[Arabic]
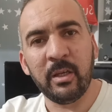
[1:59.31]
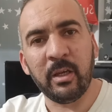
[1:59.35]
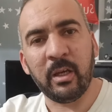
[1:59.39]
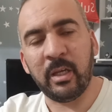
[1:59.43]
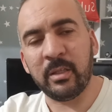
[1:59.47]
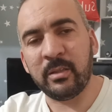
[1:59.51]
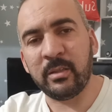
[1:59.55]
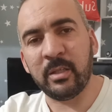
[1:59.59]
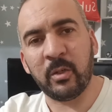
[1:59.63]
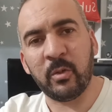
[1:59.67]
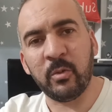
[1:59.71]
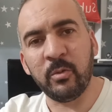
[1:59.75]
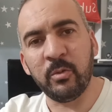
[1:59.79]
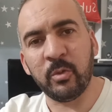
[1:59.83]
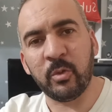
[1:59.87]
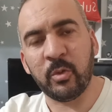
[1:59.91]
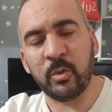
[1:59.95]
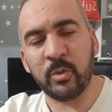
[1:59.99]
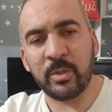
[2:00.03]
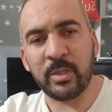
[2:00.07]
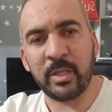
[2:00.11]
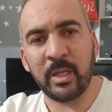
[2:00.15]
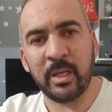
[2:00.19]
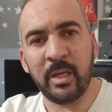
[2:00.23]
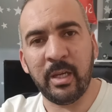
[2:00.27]
قد تكون
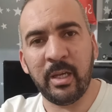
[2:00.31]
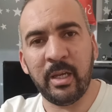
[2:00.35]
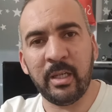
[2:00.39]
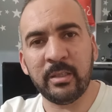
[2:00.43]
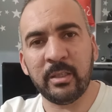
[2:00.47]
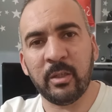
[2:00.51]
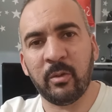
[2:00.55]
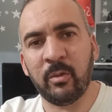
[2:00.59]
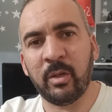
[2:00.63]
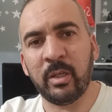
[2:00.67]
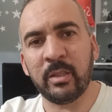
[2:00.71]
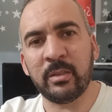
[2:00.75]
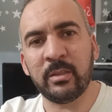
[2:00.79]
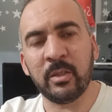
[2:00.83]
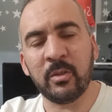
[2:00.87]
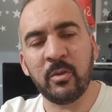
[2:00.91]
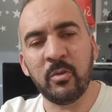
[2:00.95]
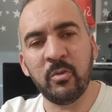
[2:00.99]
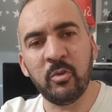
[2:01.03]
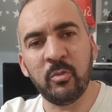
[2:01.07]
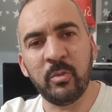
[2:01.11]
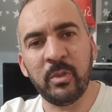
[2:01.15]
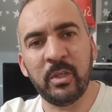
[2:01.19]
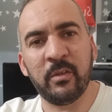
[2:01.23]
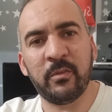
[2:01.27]
كورسات أو قد
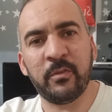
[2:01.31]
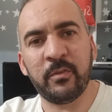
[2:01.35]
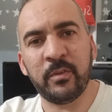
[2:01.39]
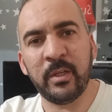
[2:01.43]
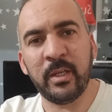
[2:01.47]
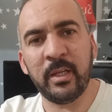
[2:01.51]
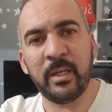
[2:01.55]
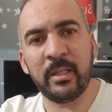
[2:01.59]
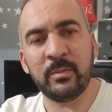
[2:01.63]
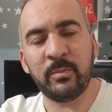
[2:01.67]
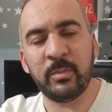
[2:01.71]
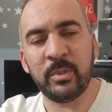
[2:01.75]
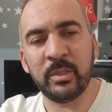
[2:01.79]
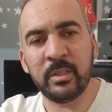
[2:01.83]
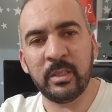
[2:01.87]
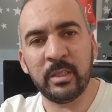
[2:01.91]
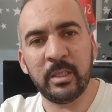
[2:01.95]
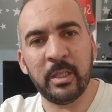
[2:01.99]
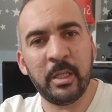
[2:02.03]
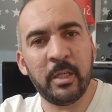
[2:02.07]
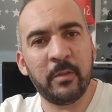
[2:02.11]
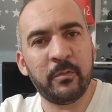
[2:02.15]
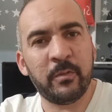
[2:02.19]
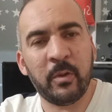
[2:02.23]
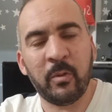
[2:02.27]
تكون ملفات بي
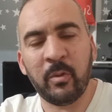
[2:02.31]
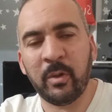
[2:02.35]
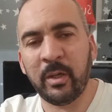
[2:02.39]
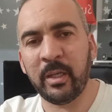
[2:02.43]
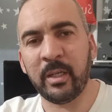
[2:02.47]
دي اف أو